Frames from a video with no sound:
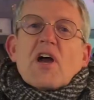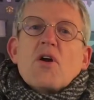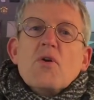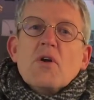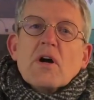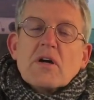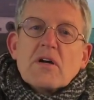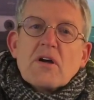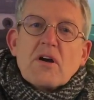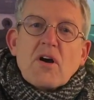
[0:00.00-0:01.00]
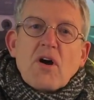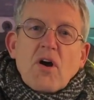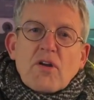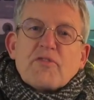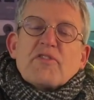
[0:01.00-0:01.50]
der Höhe
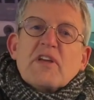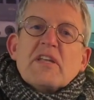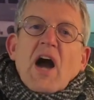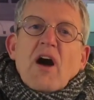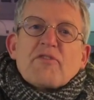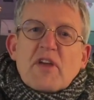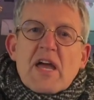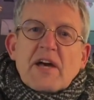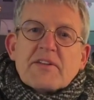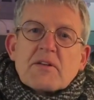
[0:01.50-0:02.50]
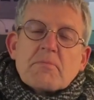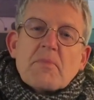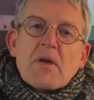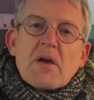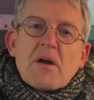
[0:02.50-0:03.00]
und Friede auf Erden
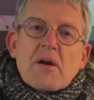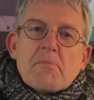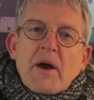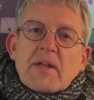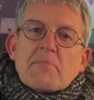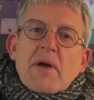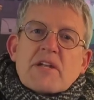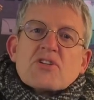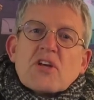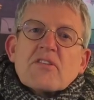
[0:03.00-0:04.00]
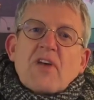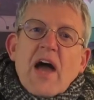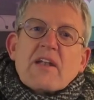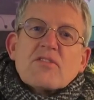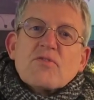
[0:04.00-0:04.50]
bei den Menschen
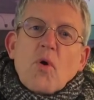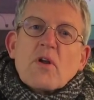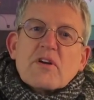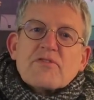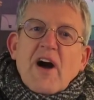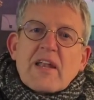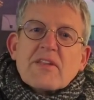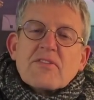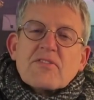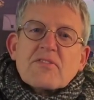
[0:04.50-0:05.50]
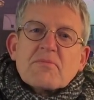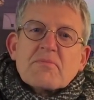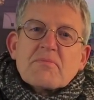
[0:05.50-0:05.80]
seines Wohlgefallens.